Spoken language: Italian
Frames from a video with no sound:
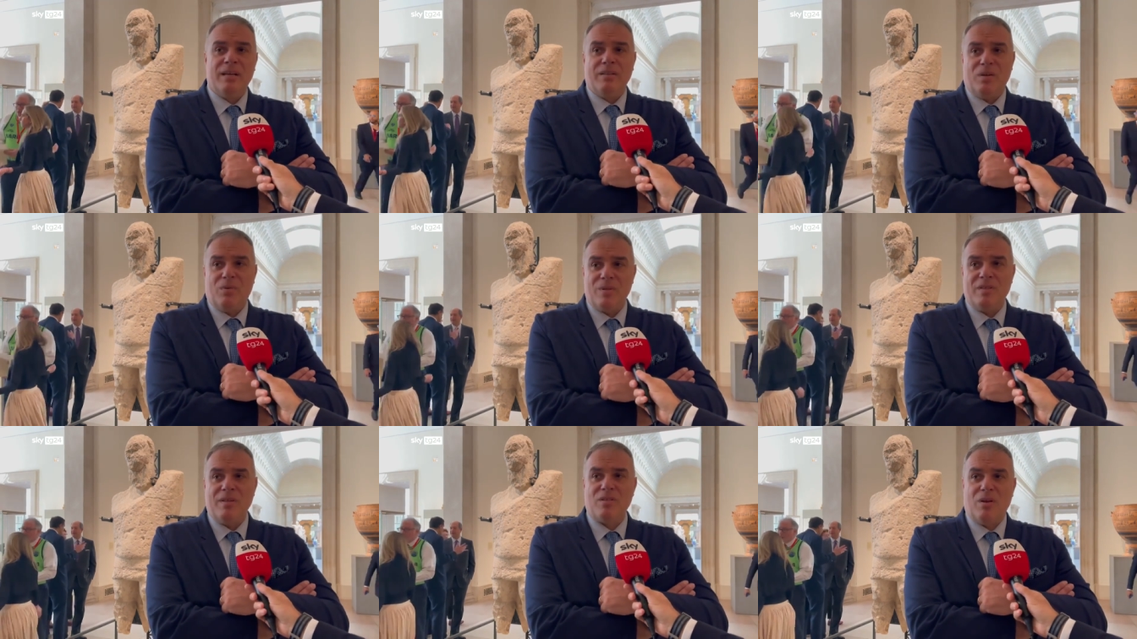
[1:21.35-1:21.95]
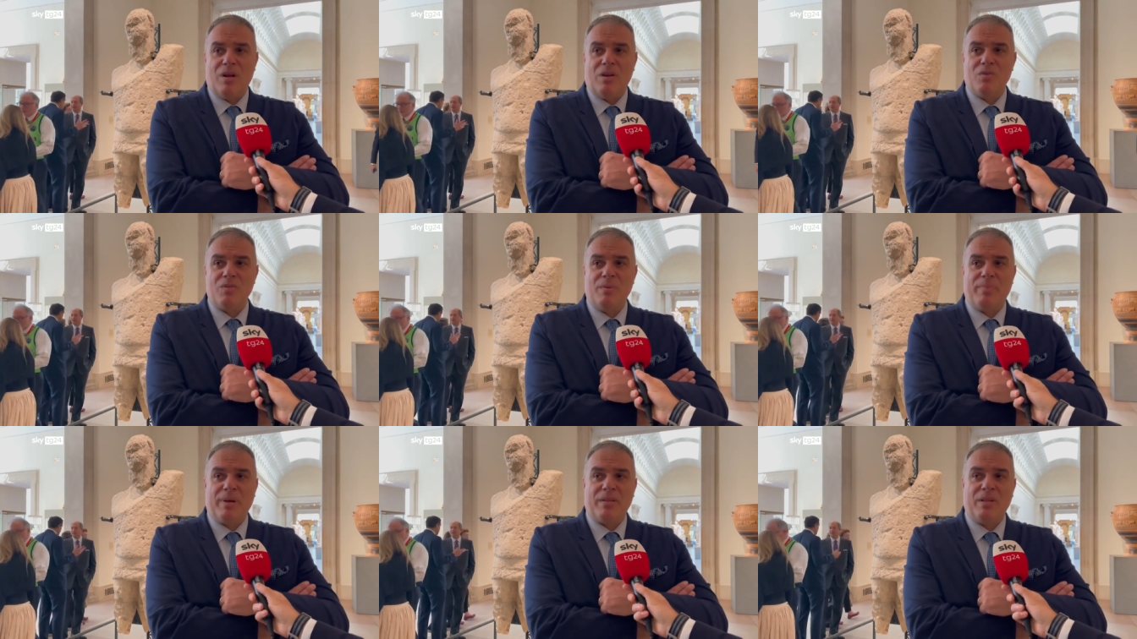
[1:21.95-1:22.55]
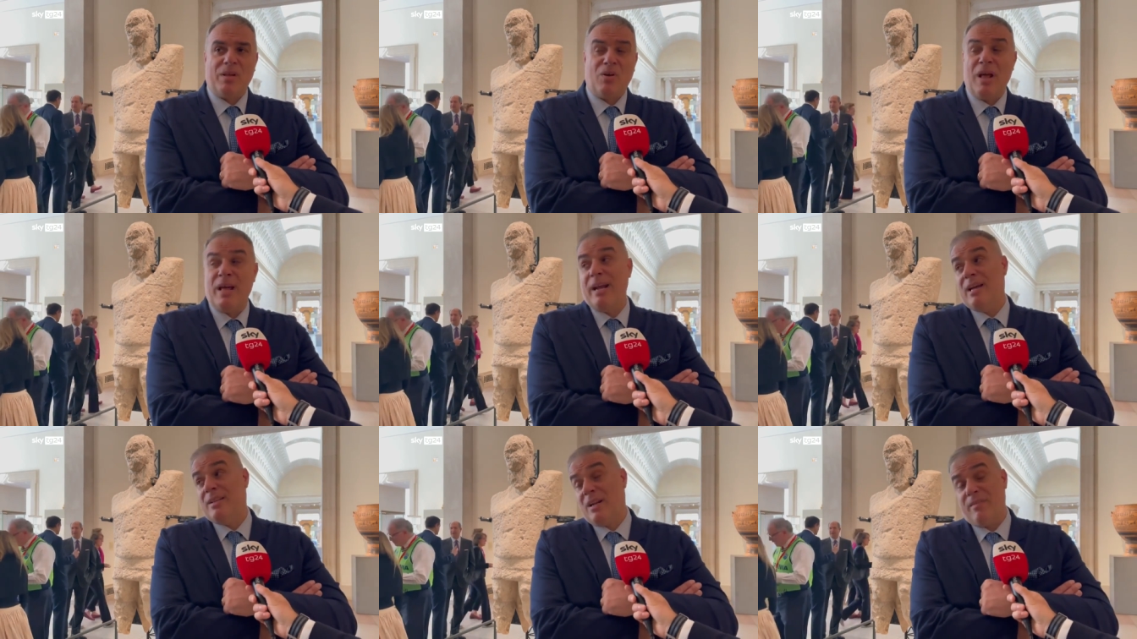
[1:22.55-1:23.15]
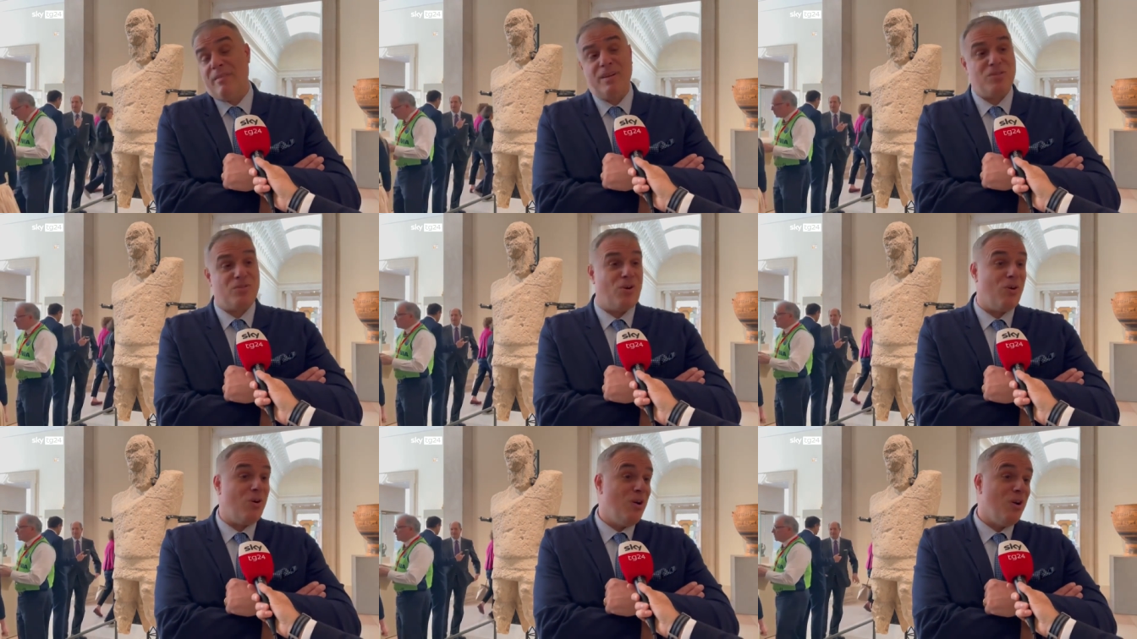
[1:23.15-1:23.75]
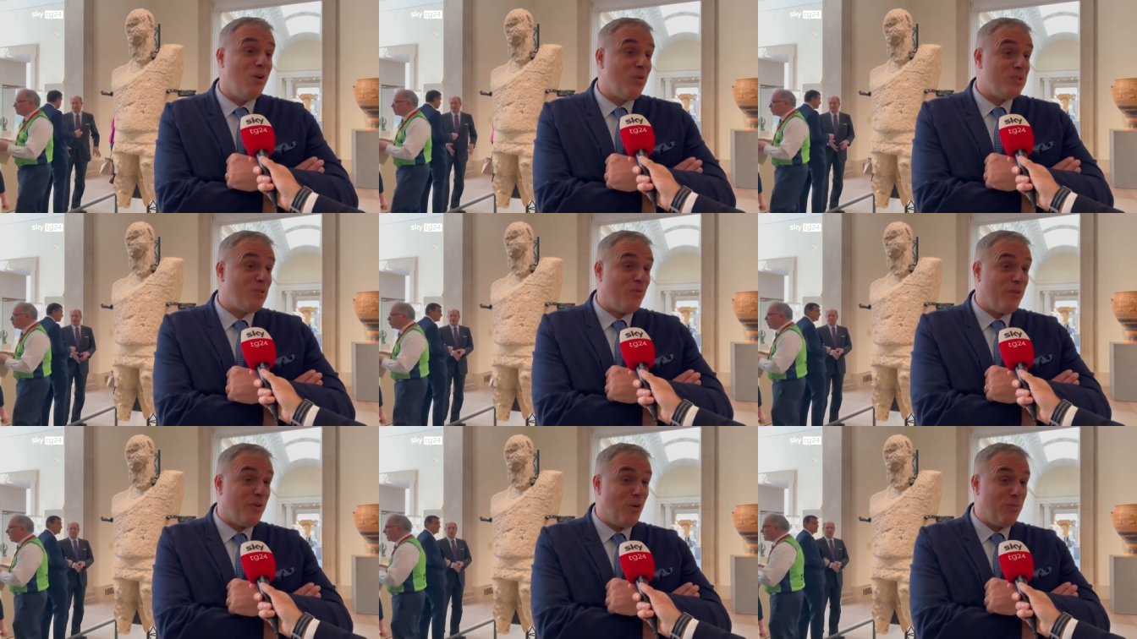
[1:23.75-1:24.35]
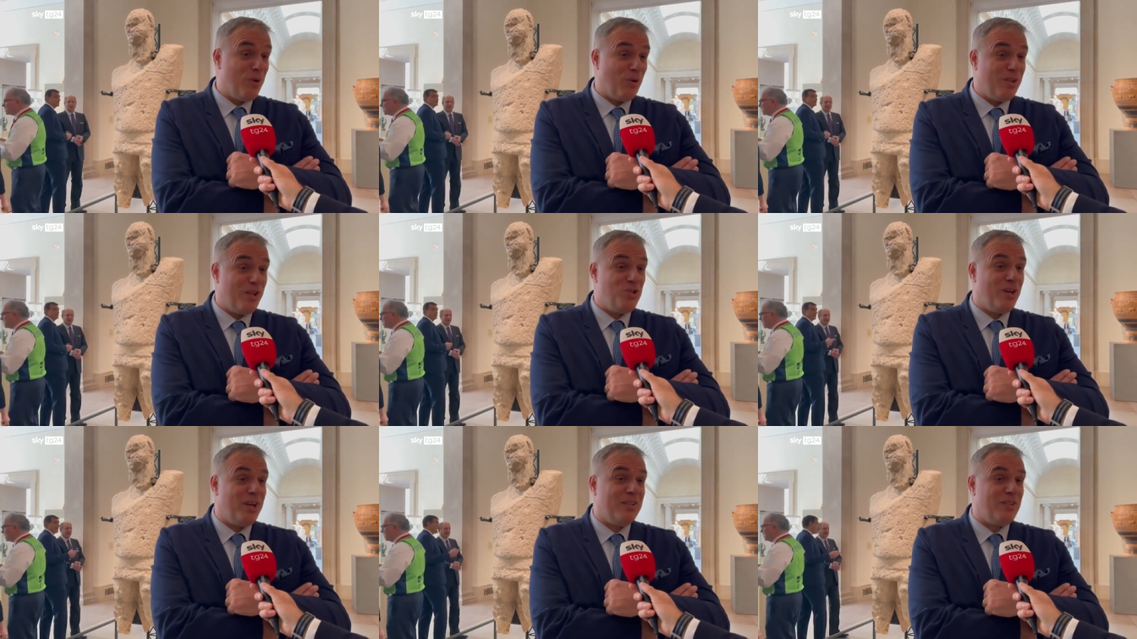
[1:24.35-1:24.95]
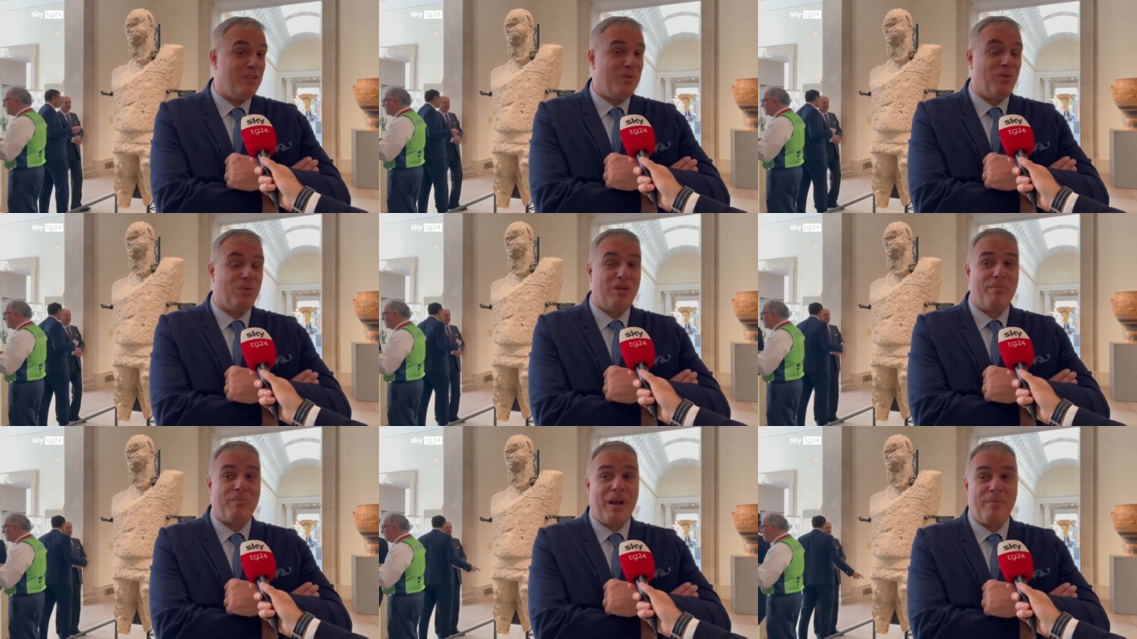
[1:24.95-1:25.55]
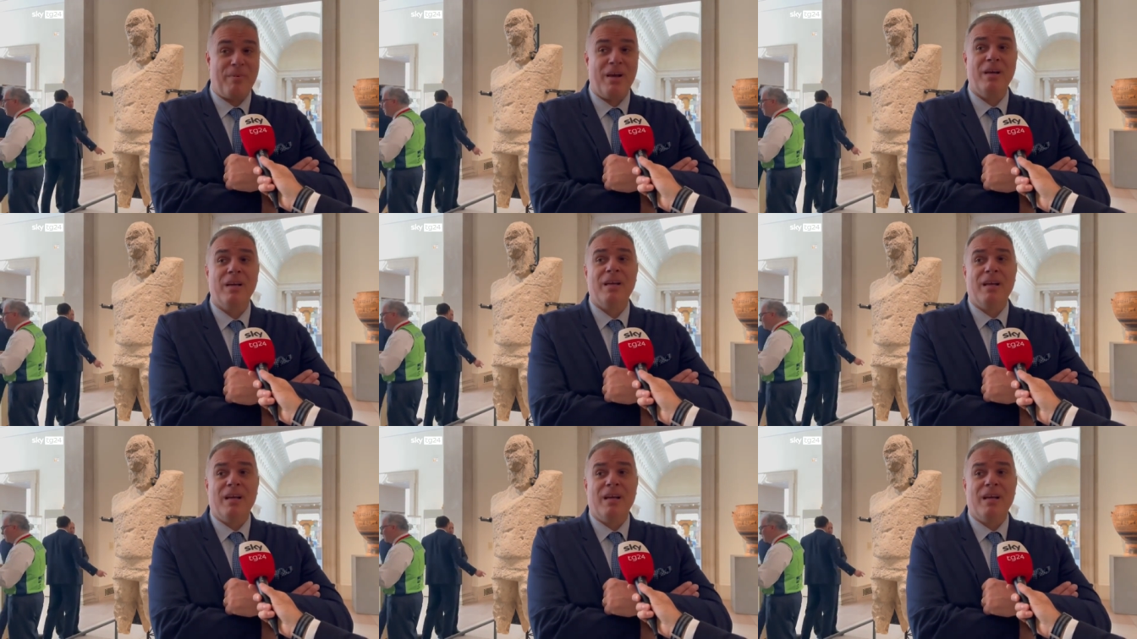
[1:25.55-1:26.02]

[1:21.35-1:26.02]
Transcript: di quest'isola così particolare attraverso questo fenomeno dei giganti di Monteprama,